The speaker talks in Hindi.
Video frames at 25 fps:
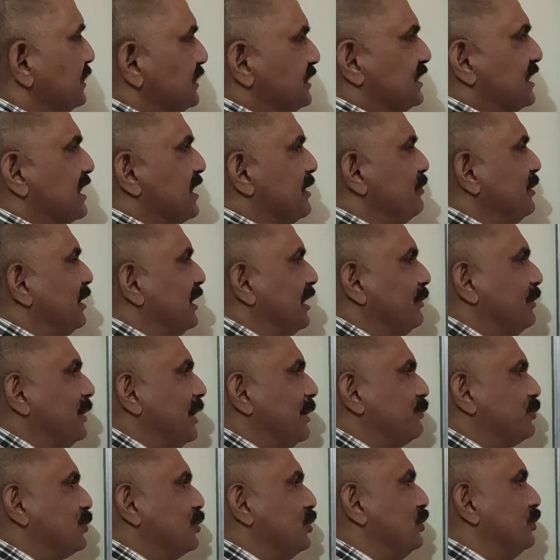तीसरा मैं अब
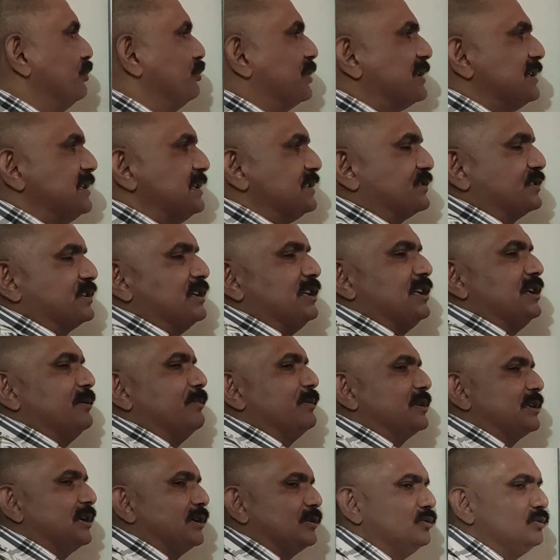आपको बिगनर्स के लिए
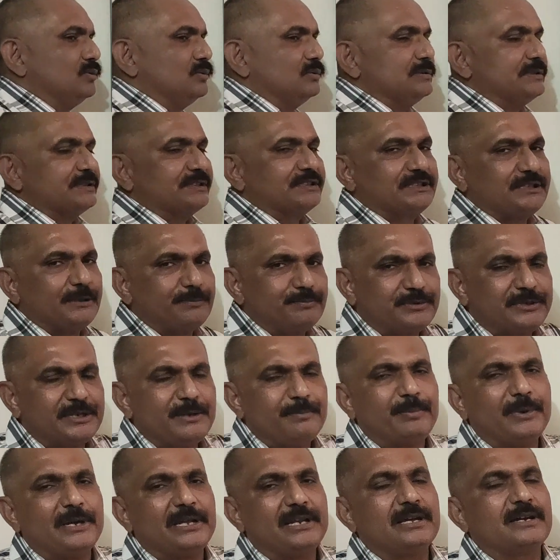बता दूं
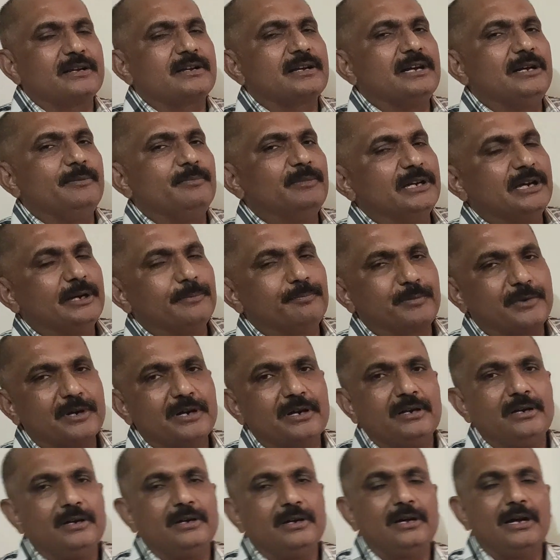सबसे पहला काम है
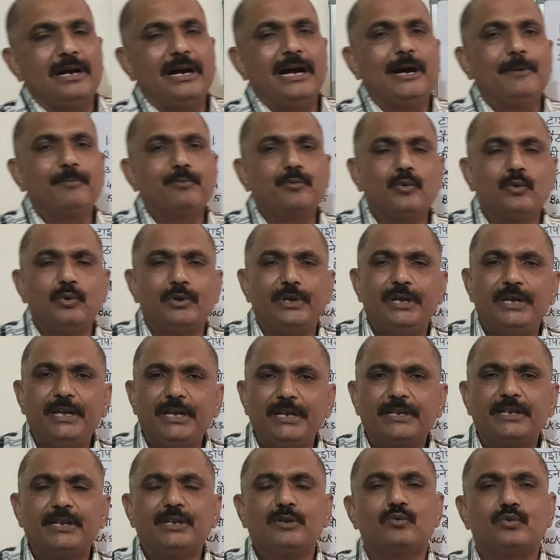आपका आपको
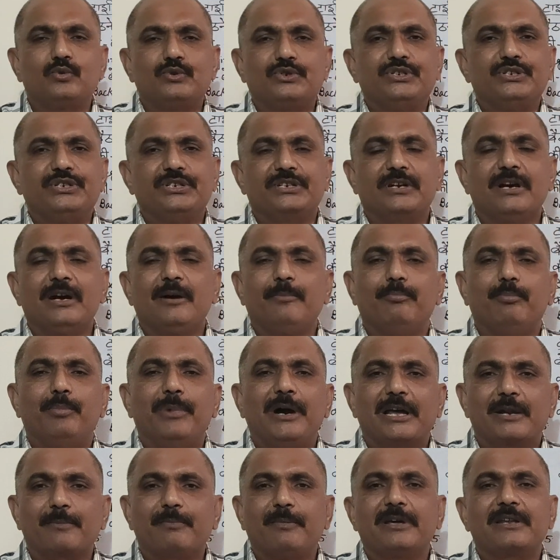एक एक कुंजी का
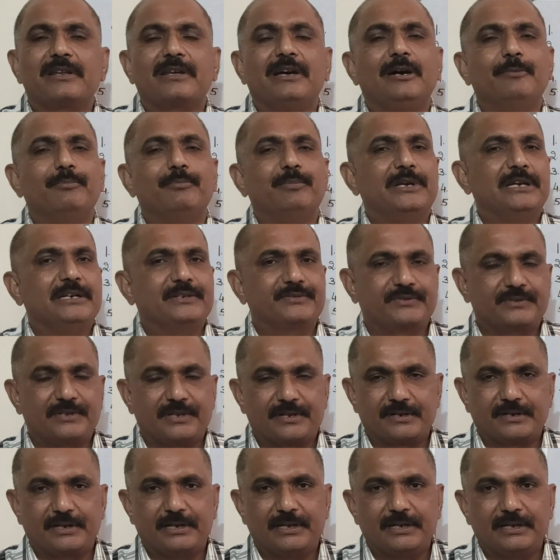बार बार अभ्यास
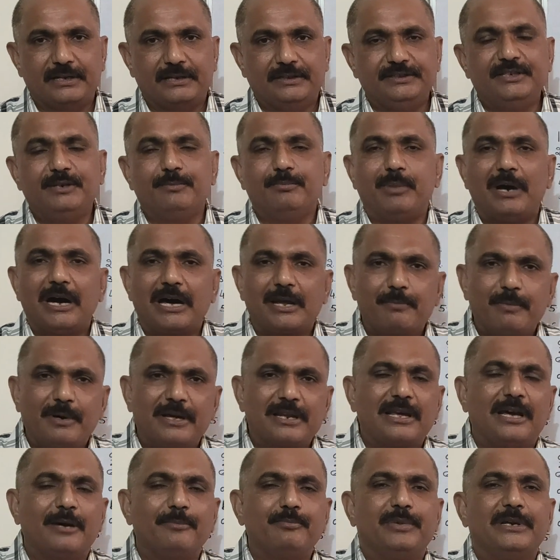करना है ये बार
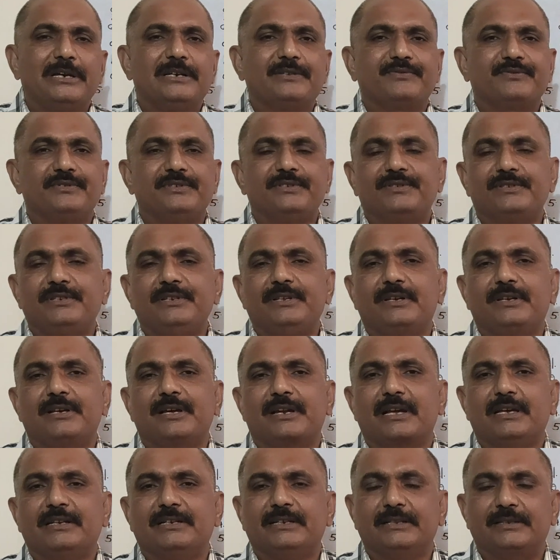बार अभ्यास इसलिए
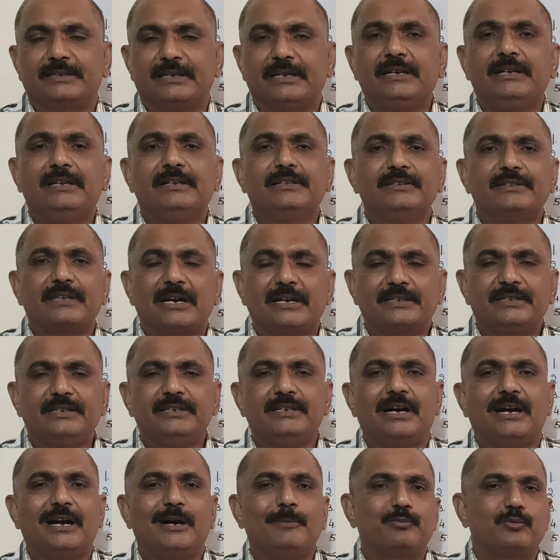कराया जाता है
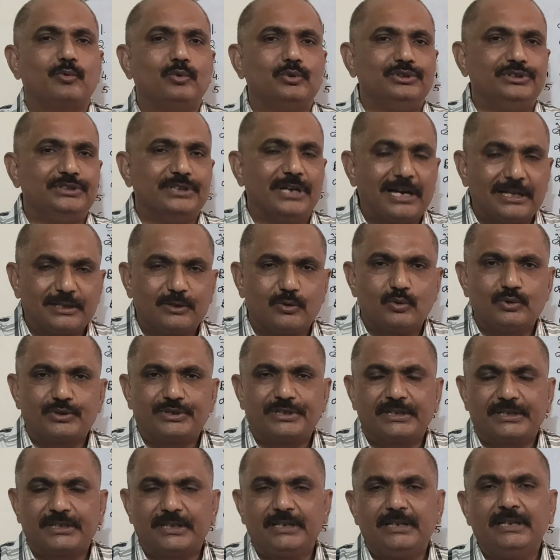ताकि आपको याद हो
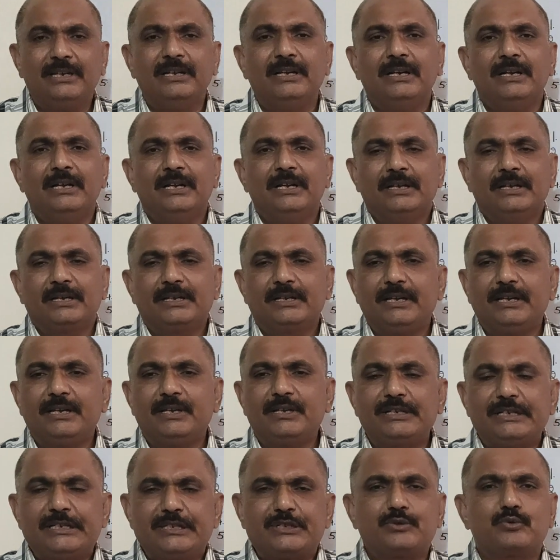सके कि
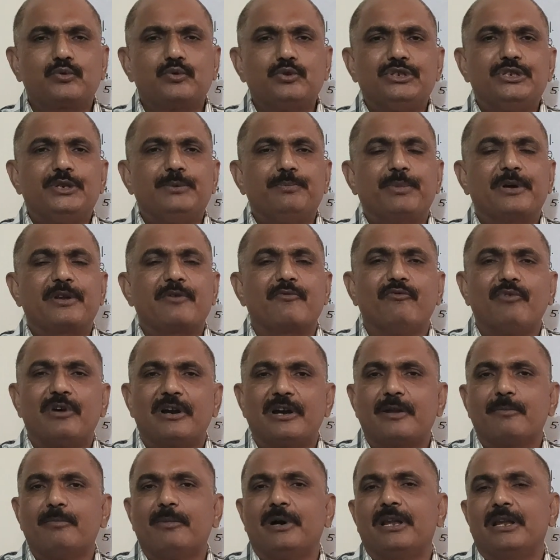किस कुंजी पर
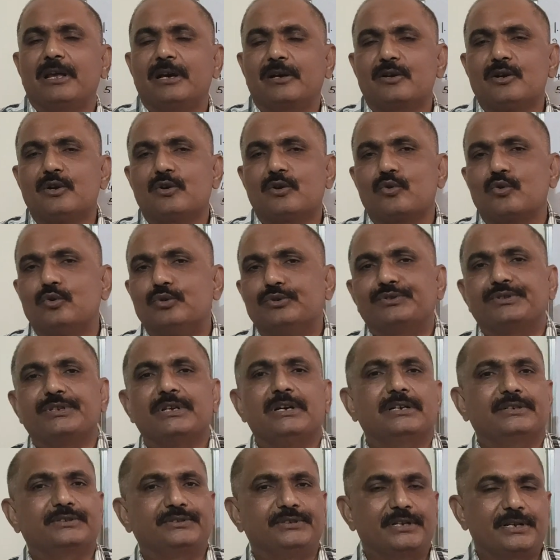वर्णमाला का कौन
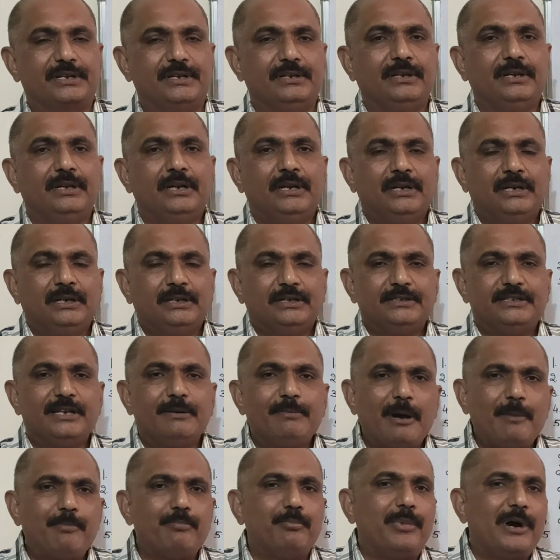सा अक्षर है
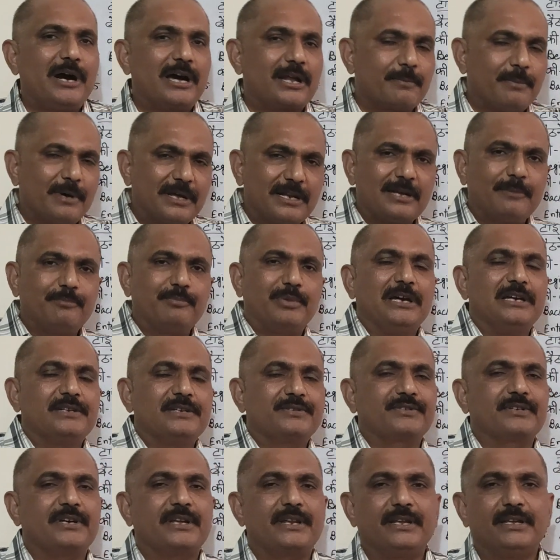जब आप बार बार
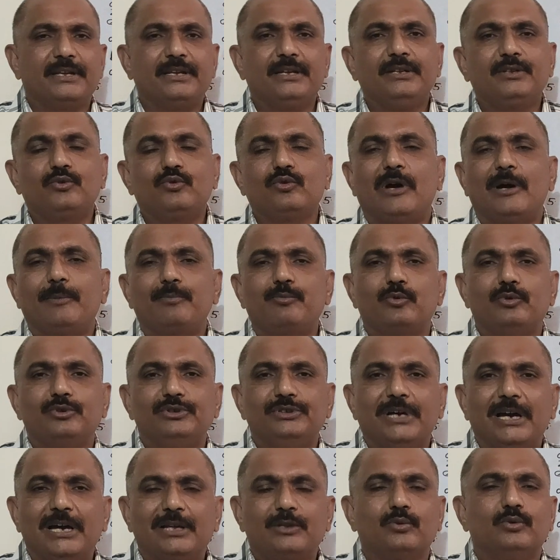अभ्यास करेंगे तो आपको
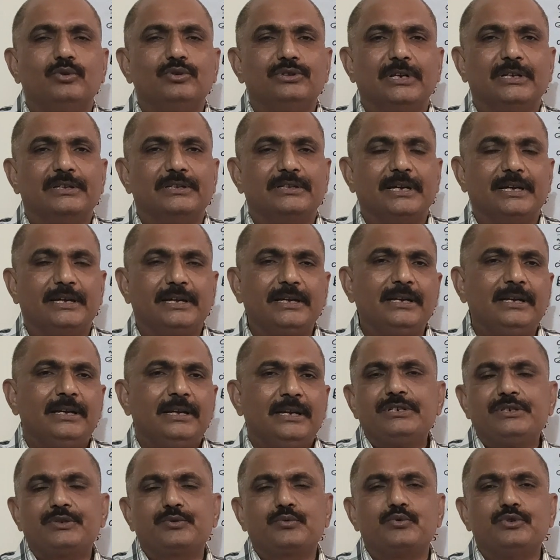याद हो जाता है
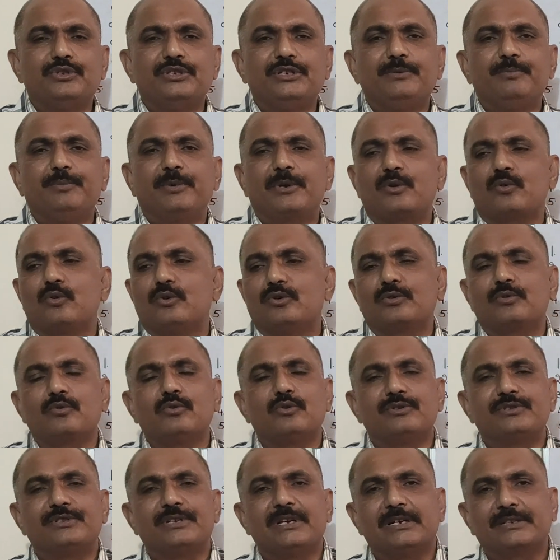किस कुंजी पर कौन
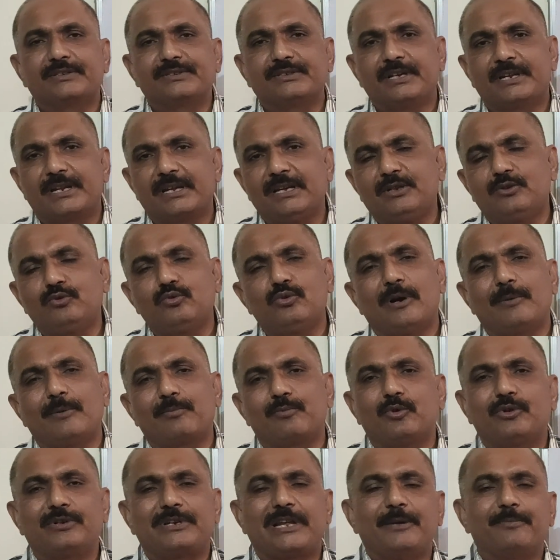कौन सा अक्षर है तो
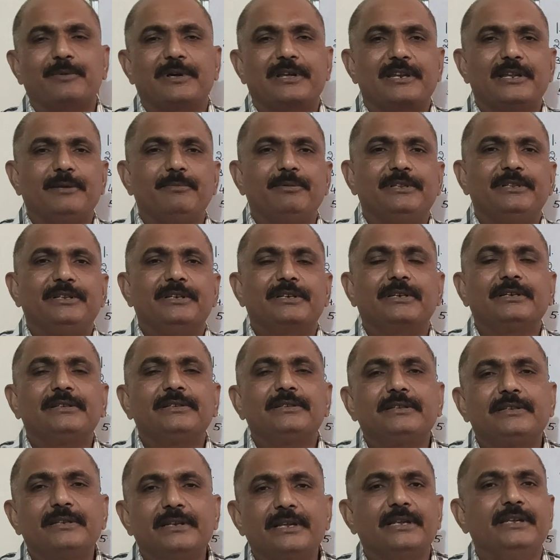आपको टाइप करने में
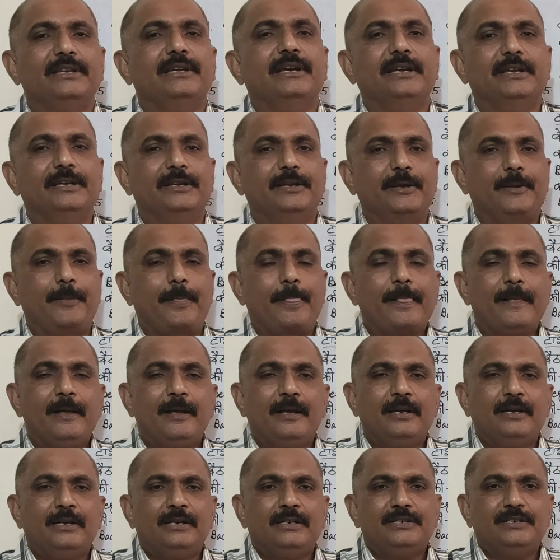दिक्कत नहीं आएगी
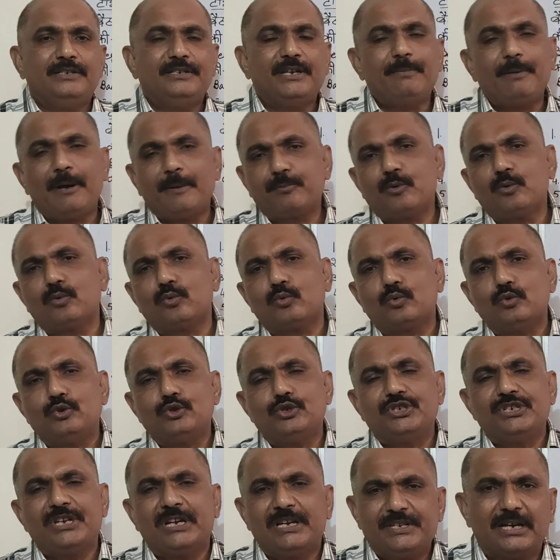जब आपको
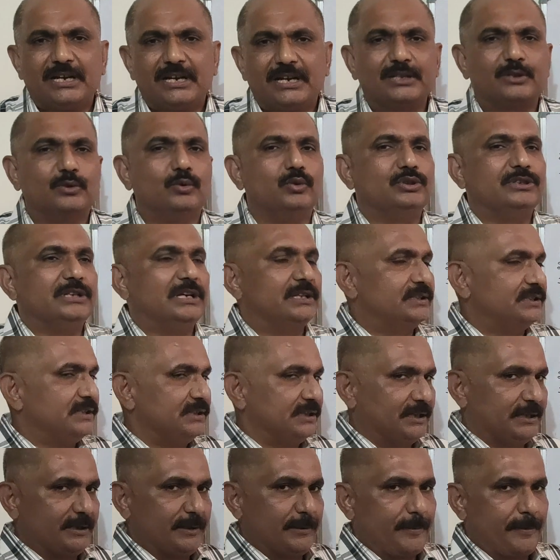कुंजियां याद हो
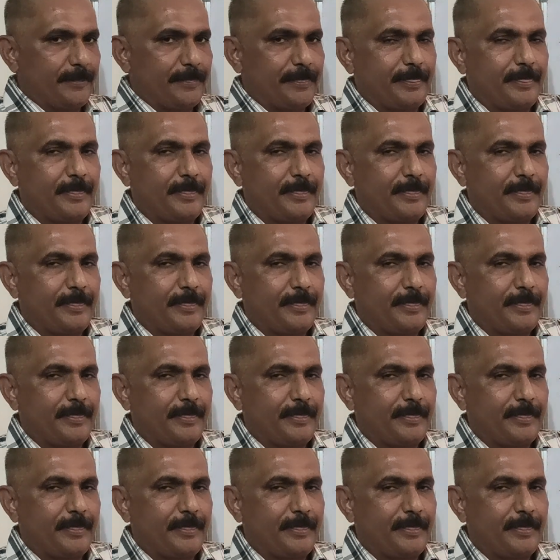जाती हैं